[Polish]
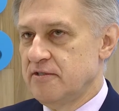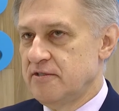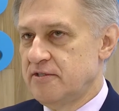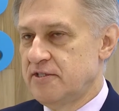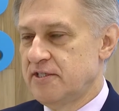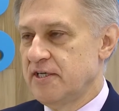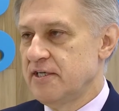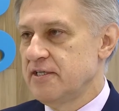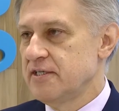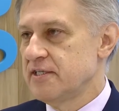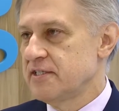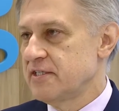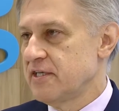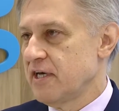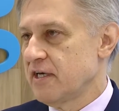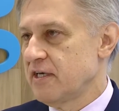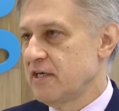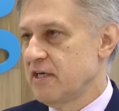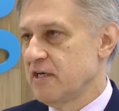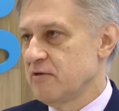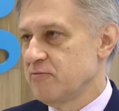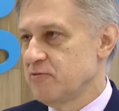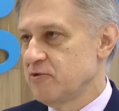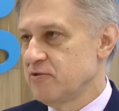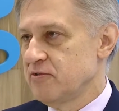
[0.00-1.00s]
cel jest
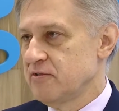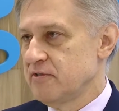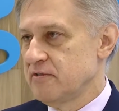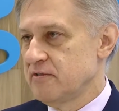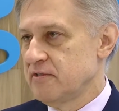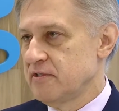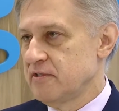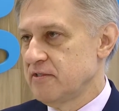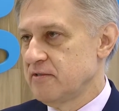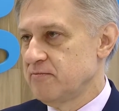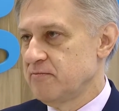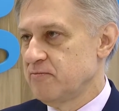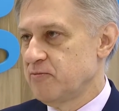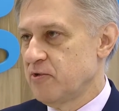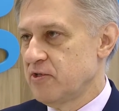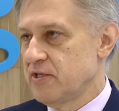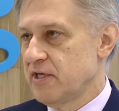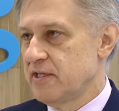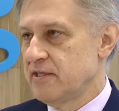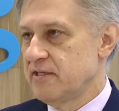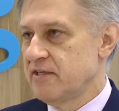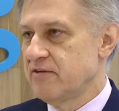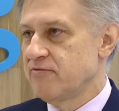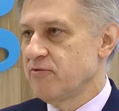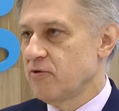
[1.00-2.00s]
taki, aby y,
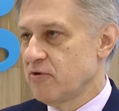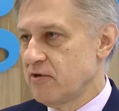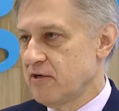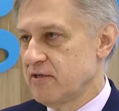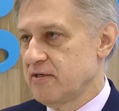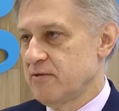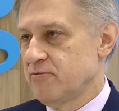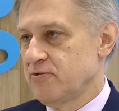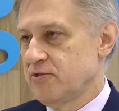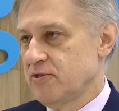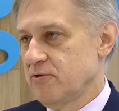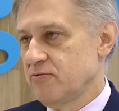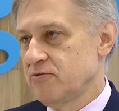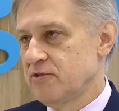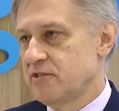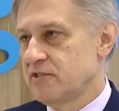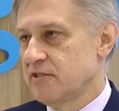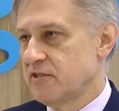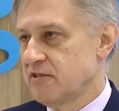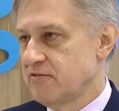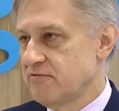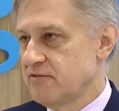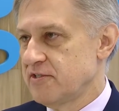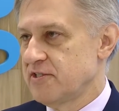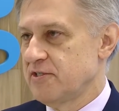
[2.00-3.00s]
podatnik w ogóle nie musiał
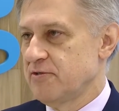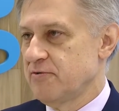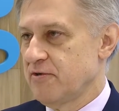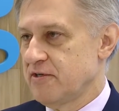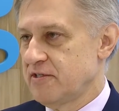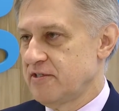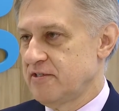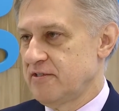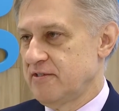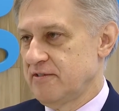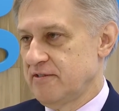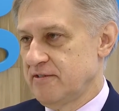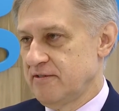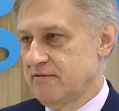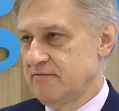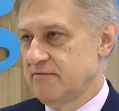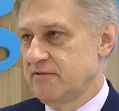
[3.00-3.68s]
niczego wysyłać